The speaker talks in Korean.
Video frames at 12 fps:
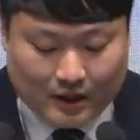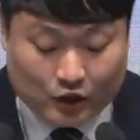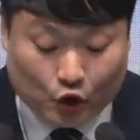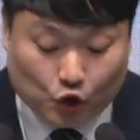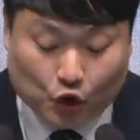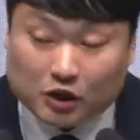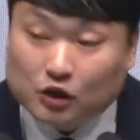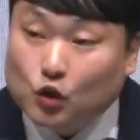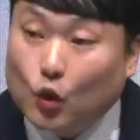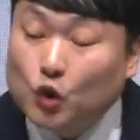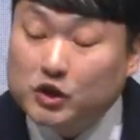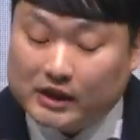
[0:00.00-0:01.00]
여주인은
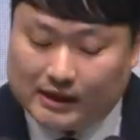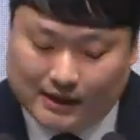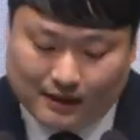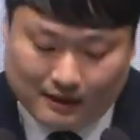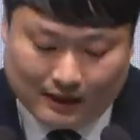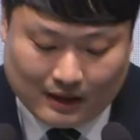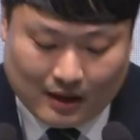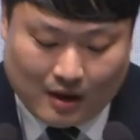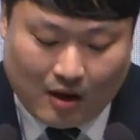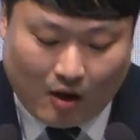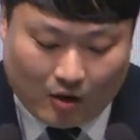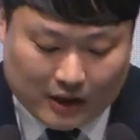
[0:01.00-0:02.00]
오직
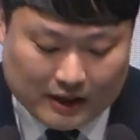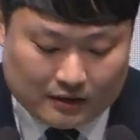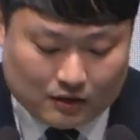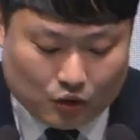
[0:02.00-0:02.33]
어린